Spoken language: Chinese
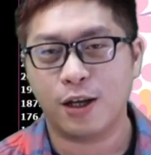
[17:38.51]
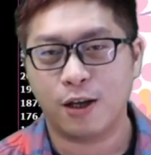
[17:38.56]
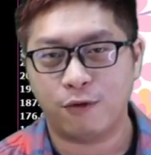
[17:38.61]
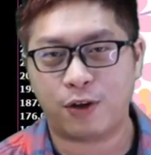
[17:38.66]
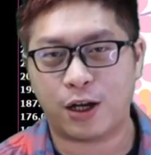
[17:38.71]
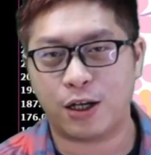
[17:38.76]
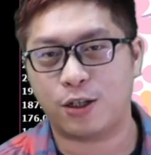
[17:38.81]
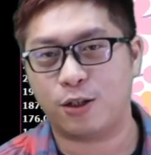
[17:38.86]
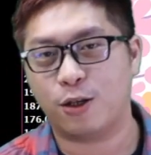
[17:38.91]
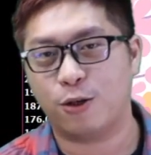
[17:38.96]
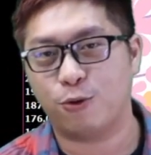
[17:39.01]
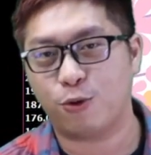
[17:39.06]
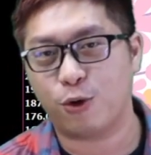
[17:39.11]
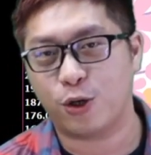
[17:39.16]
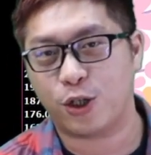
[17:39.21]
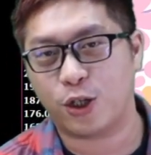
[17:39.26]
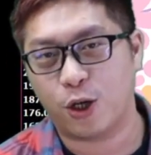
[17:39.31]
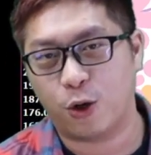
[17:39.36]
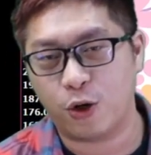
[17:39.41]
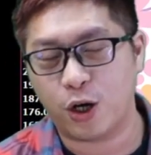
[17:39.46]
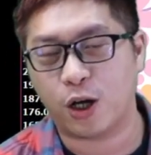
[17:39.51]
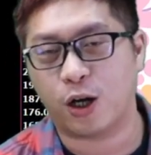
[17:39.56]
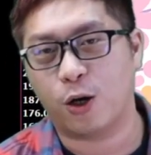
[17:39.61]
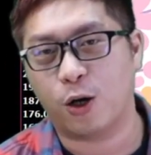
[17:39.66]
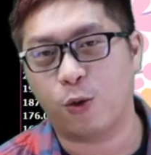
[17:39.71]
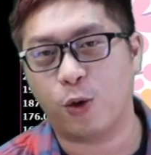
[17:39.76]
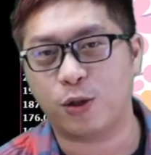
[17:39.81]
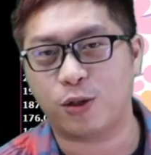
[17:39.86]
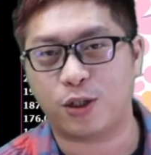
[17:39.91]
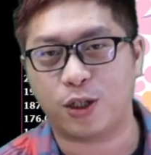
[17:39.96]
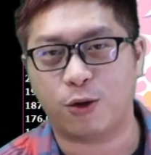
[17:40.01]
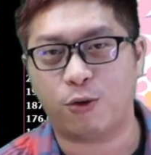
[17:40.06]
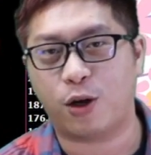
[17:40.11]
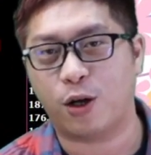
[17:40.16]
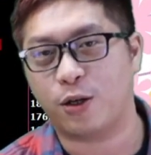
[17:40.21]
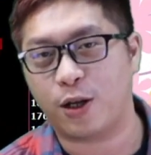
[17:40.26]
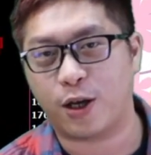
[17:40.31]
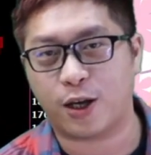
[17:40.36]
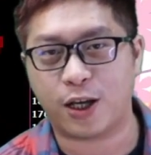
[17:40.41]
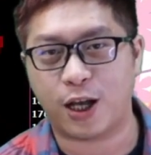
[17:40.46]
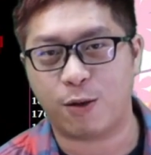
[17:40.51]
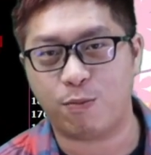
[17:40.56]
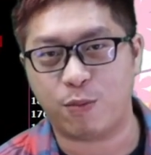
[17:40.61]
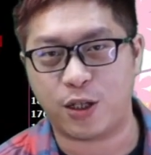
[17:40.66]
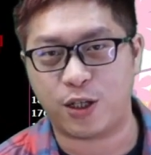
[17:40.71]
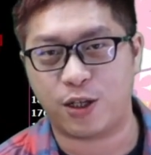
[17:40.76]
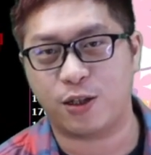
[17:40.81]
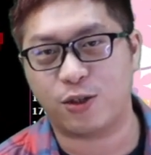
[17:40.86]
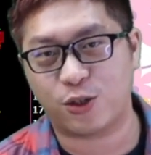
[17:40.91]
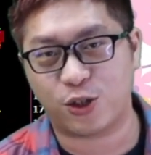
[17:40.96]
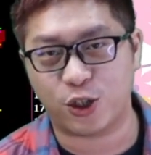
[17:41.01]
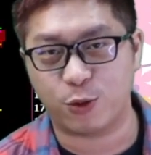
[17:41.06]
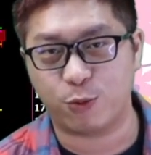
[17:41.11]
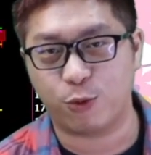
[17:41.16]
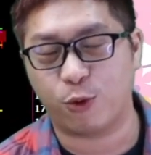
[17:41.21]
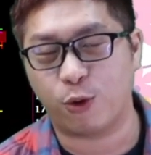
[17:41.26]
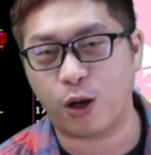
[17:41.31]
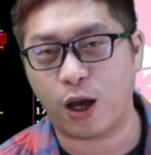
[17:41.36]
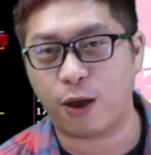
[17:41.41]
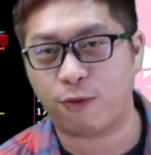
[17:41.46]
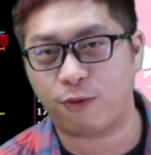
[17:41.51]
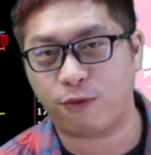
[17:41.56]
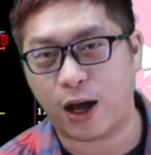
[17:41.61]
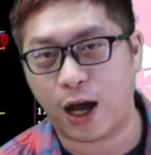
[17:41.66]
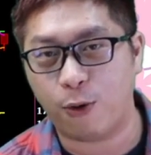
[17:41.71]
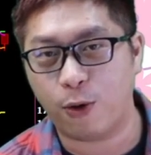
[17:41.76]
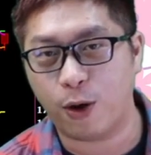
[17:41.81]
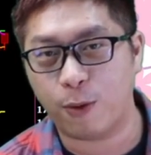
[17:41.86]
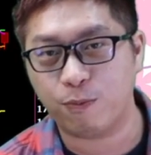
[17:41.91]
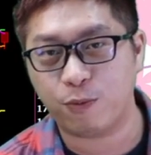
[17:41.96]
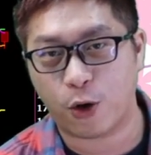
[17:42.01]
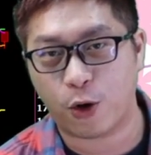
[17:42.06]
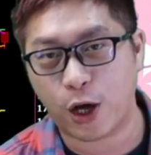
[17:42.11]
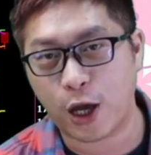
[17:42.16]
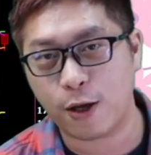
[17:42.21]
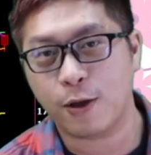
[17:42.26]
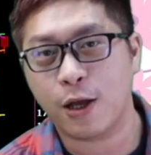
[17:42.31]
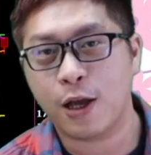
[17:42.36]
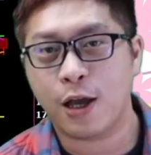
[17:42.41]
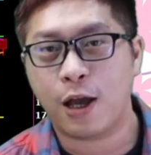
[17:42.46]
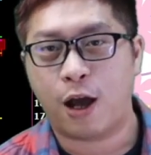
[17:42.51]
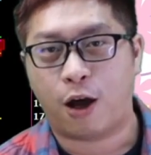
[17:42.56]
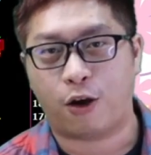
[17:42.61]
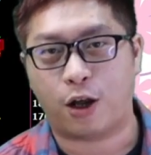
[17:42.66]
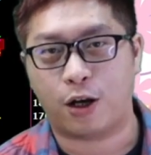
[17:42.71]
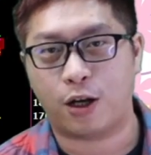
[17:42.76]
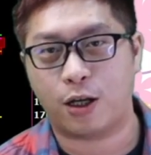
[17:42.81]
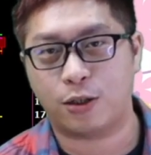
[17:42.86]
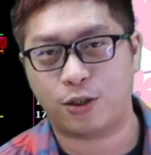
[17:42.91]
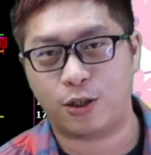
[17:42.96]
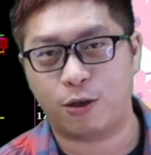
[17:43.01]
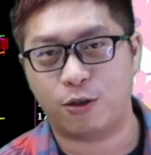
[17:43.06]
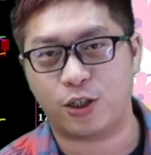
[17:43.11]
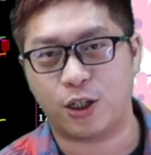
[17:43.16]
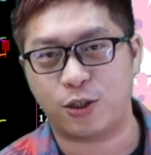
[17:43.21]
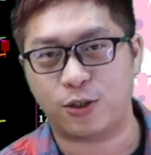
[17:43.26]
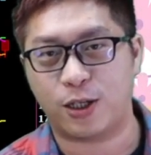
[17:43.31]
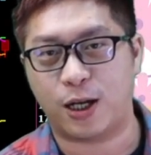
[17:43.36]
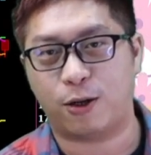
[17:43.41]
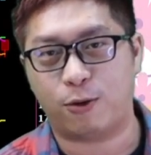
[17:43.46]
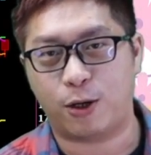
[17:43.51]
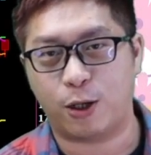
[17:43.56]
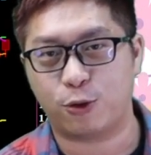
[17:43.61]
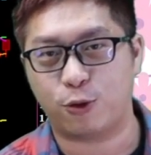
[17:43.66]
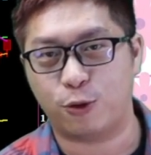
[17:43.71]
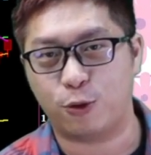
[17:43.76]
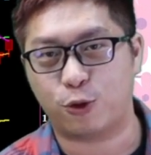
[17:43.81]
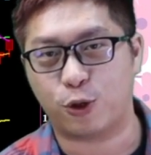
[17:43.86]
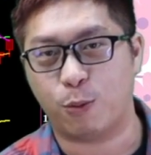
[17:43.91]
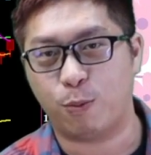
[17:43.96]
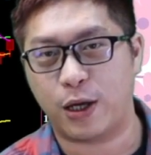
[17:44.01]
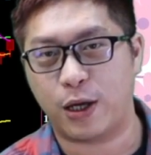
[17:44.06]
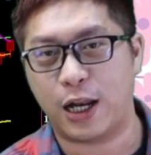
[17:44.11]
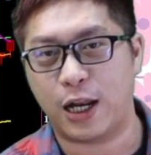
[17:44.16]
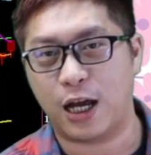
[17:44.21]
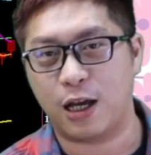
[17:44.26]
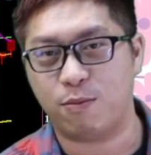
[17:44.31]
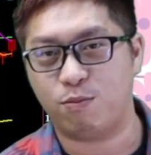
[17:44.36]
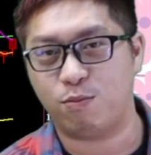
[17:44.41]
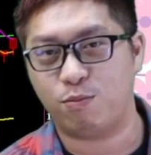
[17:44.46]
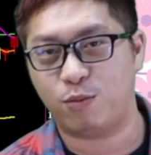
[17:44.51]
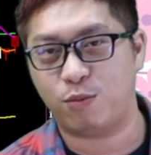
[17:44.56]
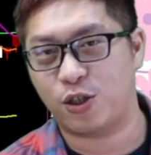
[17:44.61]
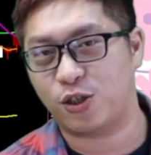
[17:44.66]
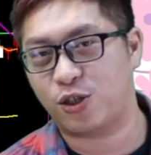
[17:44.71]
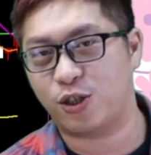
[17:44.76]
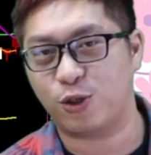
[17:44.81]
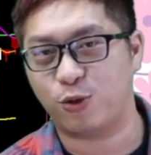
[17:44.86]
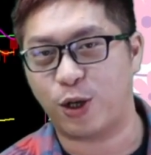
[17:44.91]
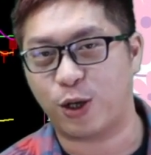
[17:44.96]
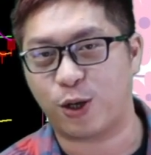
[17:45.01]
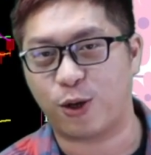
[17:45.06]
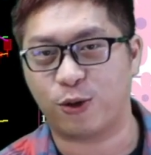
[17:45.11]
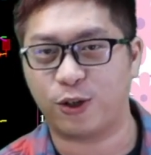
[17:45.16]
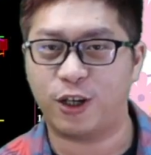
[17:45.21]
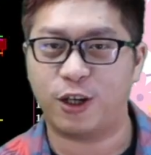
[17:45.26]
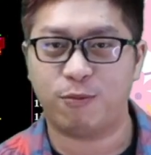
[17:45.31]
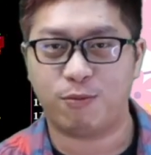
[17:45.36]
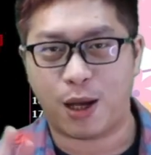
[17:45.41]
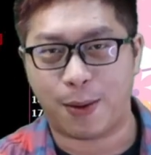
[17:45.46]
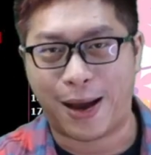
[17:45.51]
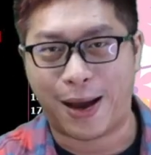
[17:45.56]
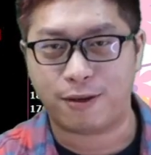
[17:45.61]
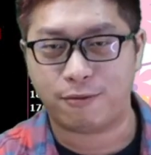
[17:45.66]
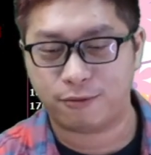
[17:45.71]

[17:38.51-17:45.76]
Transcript: 不然你有，如果你有任何问题的话，你也看明天直播来发问。OK，好了，那今天就先这样，我要去准备来面试员工了，拜